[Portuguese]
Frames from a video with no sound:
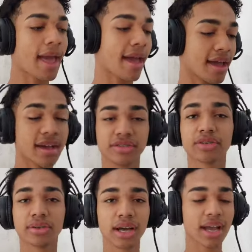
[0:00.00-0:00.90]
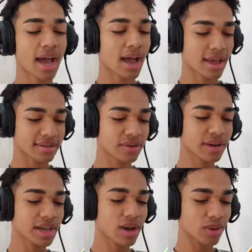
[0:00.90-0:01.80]
É, se eu ganhar, se eu
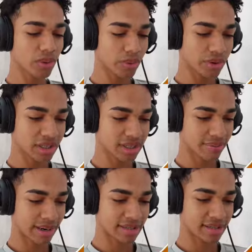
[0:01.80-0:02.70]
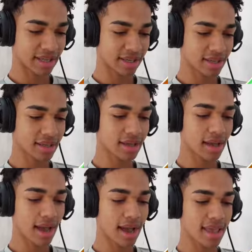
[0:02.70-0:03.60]
ganhar a coroa nessa partida
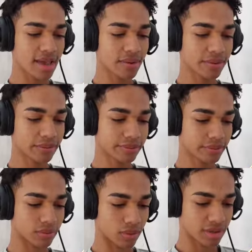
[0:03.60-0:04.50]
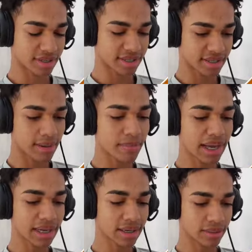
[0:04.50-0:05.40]
aqui, aí eu. Nossa,
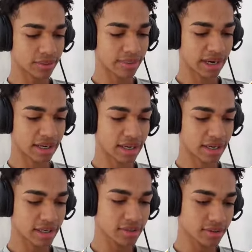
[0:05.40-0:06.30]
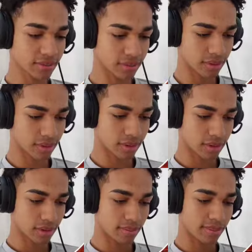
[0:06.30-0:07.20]
baiano, pra que isso?
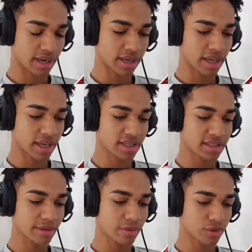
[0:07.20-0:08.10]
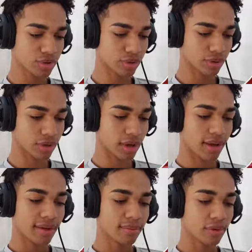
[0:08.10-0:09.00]
Pra que isso, hein, meu show?
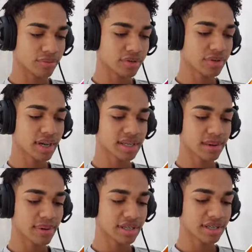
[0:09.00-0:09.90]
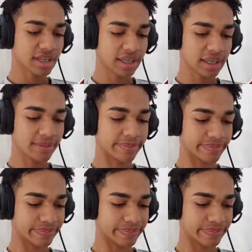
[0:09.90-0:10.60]
Bom, se eu ganhar essa partida aqui,